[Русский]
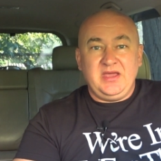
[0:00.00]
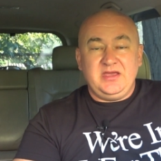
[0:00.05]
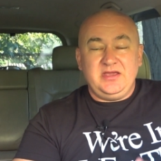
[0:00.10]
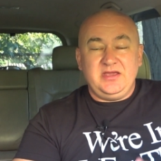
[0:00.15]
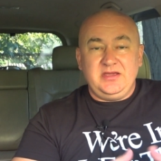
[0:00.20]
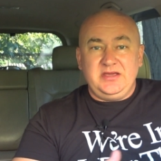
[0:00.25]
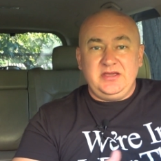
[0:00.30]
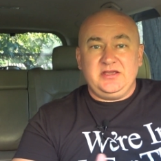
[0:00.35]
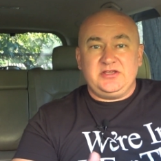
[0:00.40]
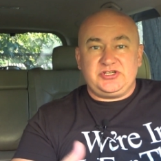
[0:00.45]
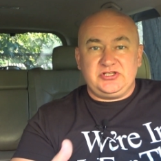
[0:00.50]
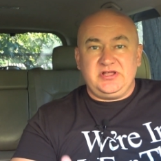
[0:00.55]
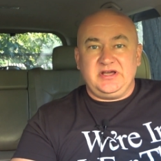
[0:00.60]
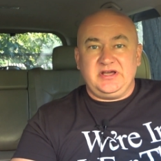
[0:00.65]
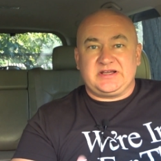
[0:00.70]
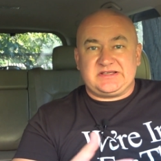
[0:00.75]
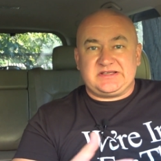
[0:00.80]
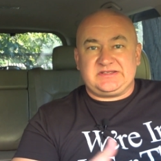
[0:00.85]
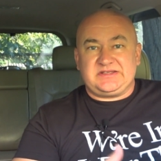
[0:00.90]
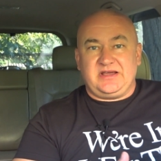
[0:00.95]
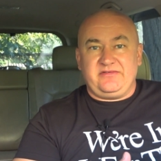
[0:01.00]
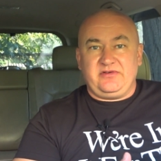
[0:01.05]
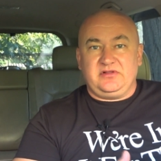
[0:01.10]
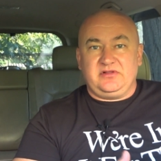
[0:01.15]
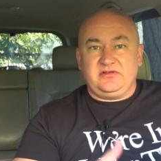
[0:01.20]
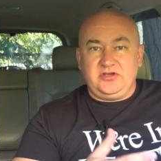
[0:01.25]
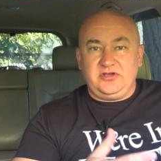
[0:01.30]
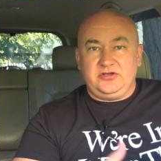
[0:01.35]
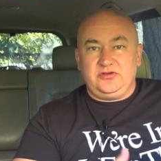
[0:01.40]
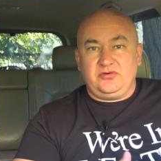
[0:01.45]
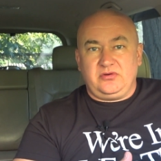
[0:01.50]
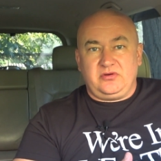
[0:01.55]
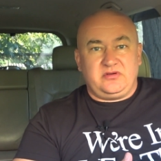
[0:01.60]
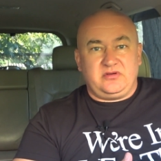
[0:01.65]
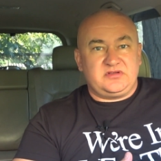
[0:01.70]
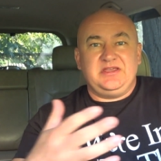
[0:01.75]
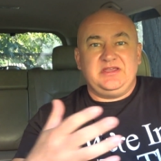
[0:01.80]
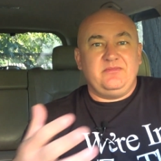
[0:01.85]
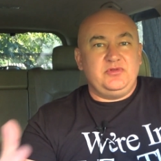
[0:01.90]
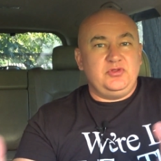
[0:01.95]
И человек оставил
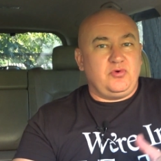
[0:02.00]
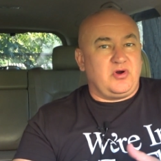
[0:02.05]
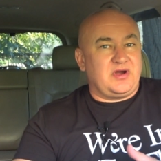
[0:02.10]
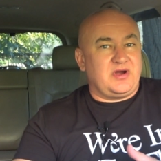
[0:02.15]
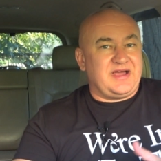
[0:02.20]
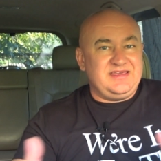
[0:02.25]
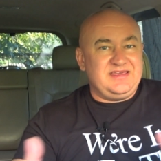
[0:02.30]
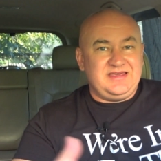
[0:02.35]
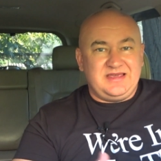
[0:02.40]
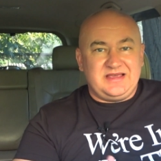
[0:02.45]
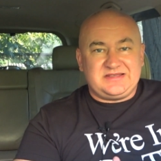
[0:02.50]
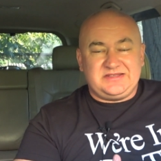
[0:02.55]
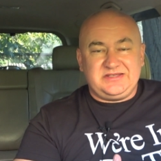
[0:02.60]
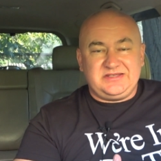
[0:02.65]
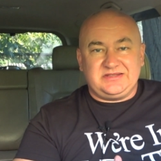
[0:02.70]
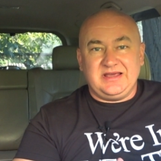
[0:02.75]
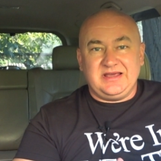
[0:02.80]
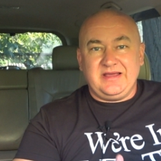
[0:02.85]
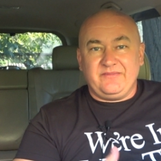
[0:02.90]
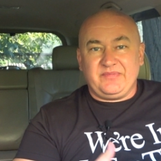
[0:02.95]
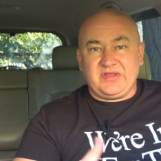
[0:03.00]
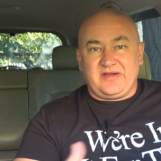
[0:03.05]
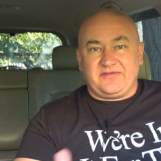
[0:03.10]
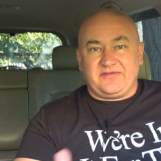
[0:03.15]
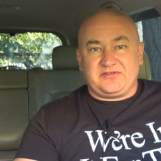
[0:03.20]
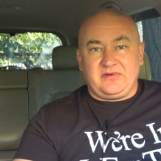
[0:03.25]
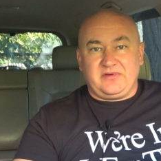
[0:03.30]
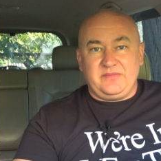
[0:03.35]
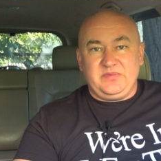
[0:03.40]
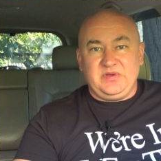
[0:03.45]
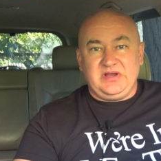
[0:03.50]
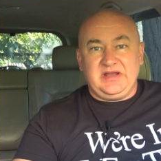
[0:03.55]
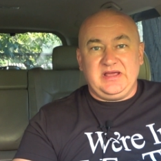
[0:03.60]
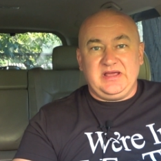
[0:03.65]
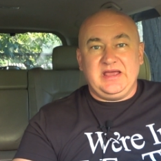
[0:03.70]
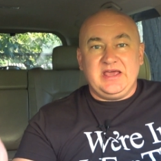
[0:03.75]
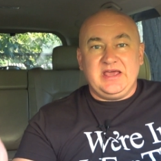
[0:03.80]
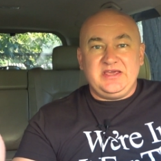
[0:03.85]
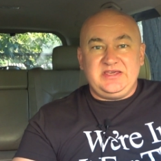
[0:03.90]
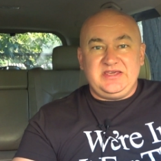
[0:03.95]
ее немного, ездит на
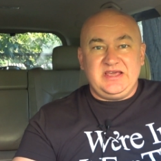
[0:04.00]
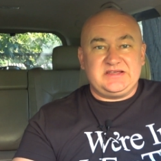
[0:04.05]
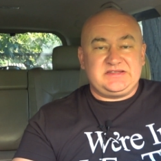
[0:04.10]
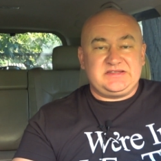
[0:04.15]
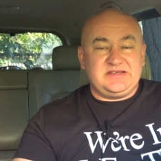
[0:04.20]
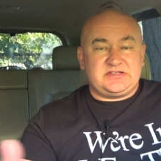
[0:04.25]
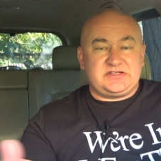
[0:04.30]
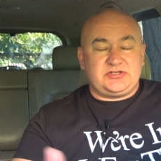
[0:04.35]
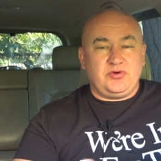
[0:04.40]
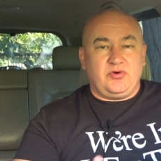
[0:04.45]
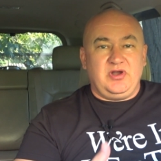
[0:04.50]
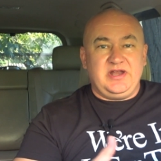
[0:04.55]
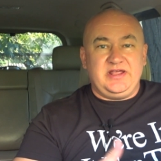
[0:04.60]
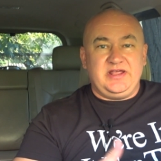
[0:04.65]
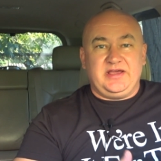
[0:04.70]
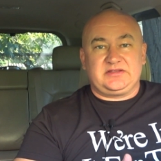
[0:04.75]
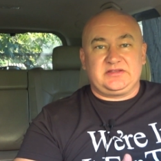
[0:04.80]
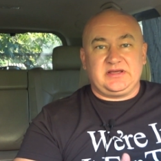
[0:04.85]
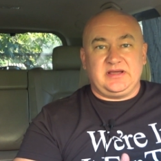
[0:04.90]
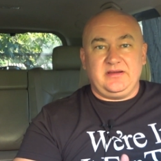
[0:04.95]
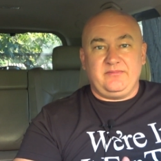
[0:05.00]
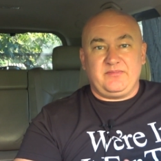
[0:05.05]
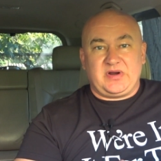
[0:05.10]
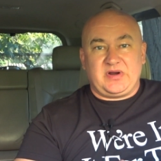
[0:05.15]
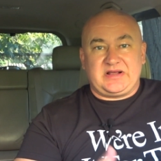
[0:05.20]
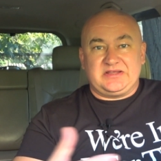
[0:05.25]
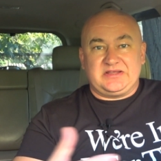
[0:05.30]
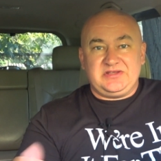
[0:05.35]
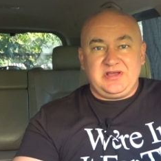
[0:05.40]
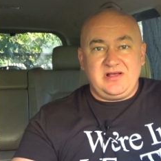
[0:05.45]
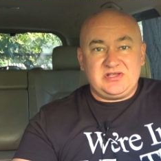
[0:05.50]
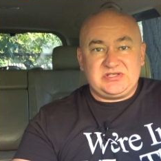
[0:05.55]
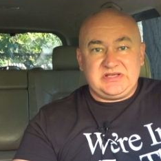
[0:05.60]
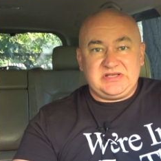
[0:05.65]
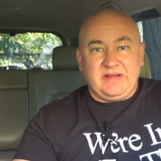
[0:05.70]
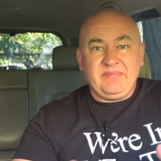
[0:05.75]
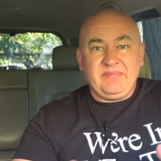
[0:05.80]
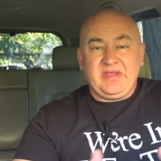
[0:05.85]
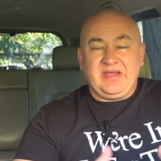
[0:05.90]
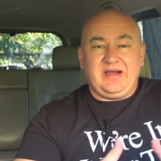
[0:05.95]
автомобиле, ездит все лето,
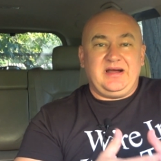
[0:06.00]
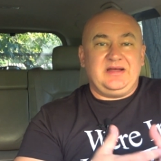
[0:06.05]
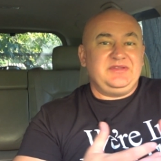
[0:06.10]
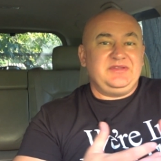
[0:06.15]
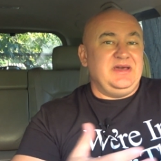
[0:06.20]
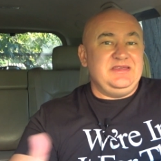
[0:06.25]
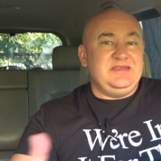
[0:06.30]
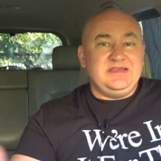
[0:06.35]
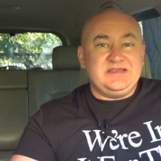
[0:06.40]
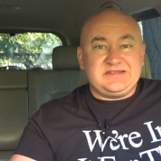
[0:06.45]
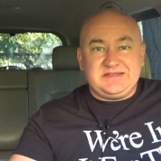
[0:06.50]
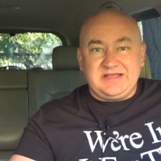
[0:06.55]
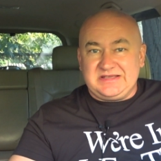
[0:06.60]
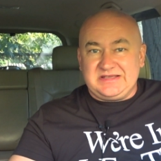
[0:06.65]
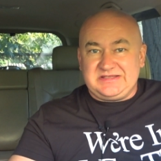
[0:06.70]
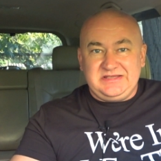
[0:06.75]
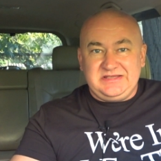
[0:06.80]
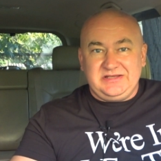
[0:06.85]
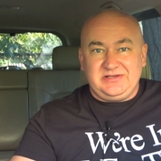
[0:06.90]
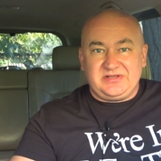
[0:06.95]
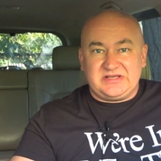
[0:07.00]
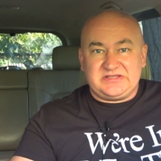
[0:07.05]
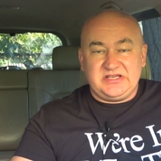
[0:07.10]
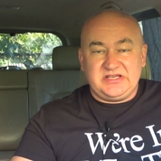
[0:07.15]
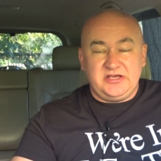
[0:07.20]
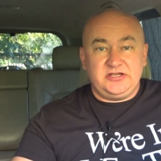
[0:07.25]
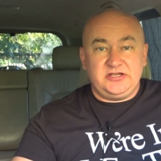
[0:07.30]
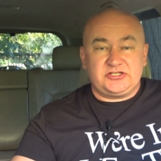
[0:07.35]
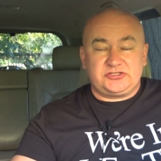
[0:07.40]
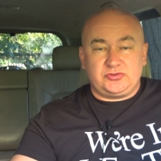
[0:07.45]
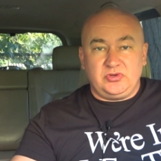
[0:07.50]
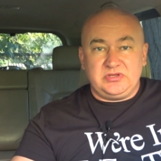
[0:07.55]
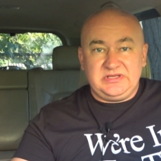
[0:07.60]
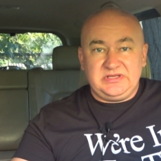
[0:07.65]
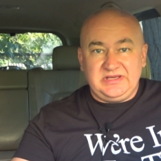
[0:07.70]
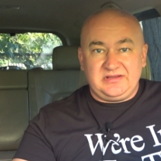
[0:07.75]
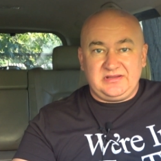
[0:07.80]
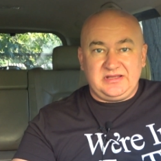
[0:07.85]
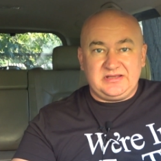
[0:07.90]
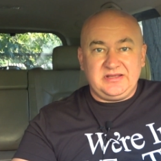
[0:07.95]
прокатался, а она не износилась, и что
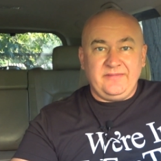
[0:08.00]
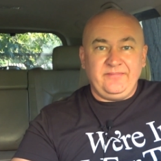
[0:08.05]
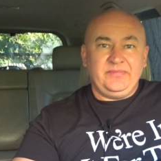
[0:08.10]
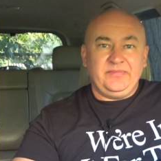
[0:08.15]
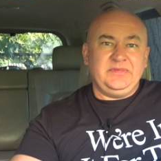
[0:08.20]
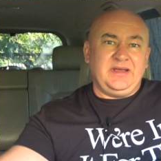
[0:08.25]
делать?